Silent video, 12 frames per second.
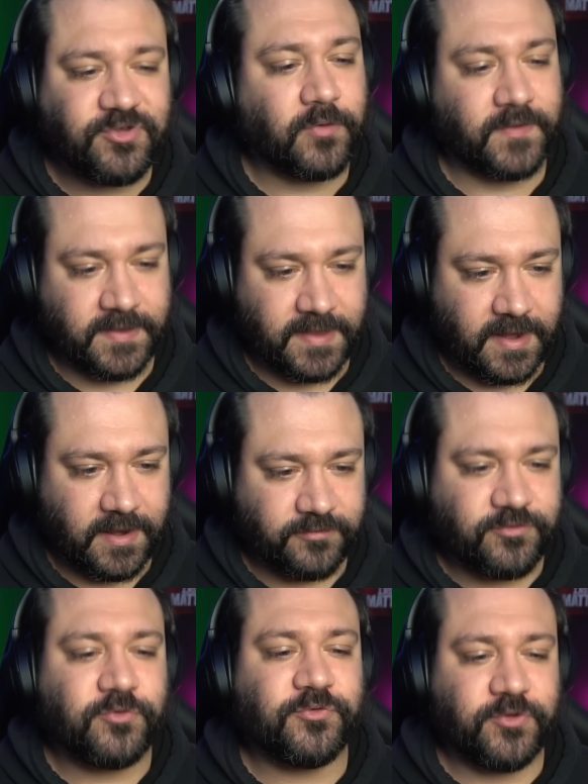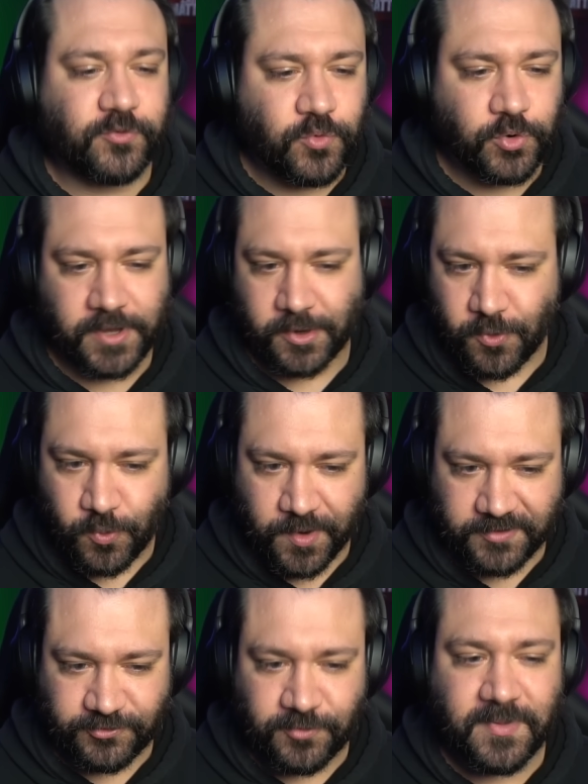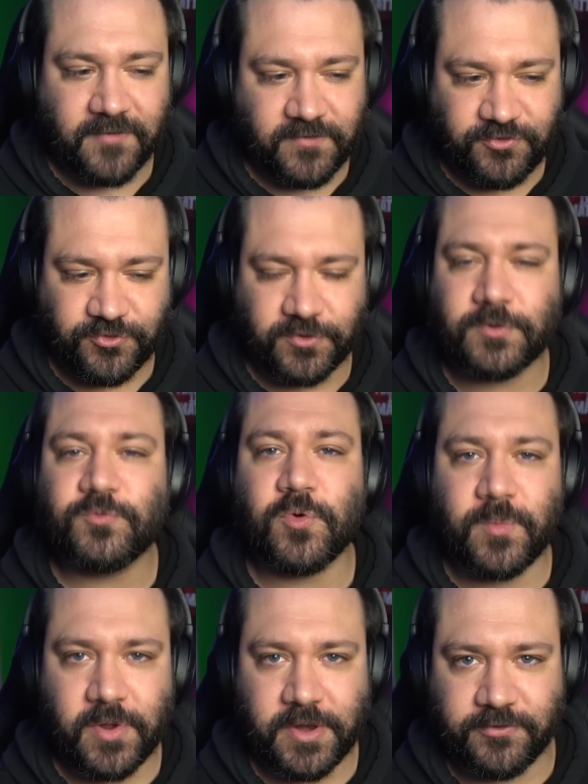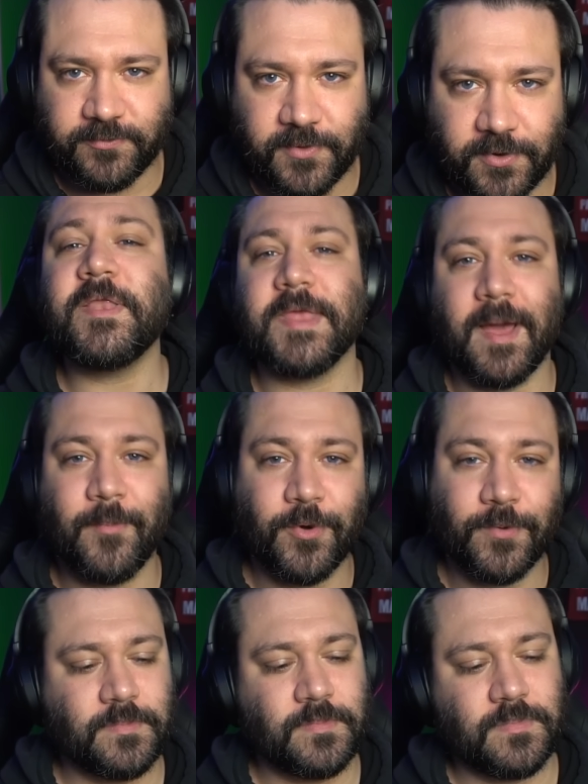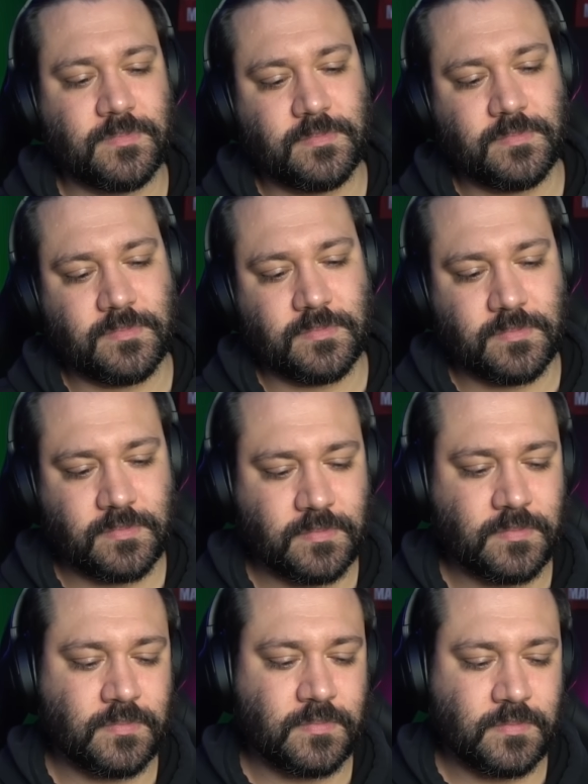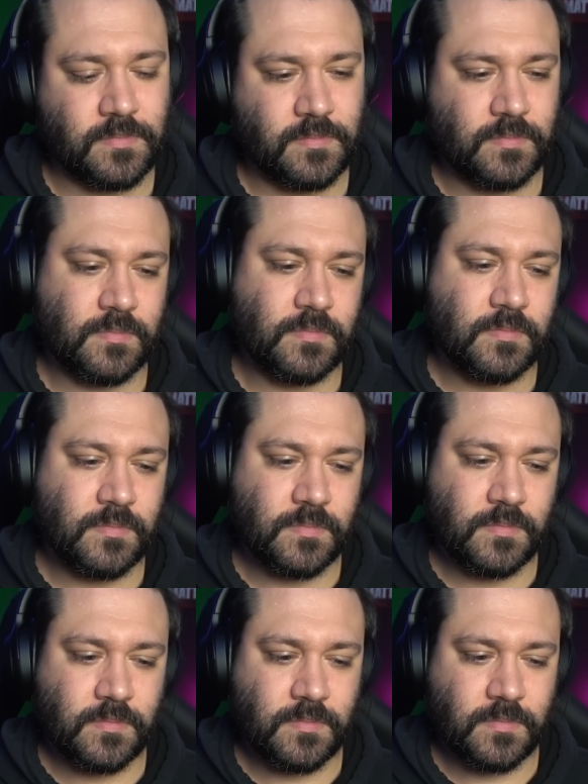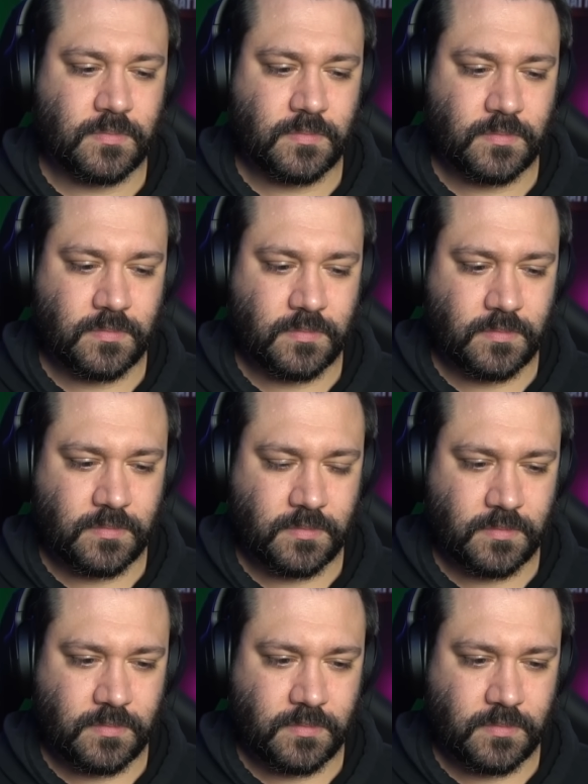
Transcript: Ciao Daniele, sono sicuro che con questo mi avvicino al tuo umorismo. Vediamo! Binaki! Vivi!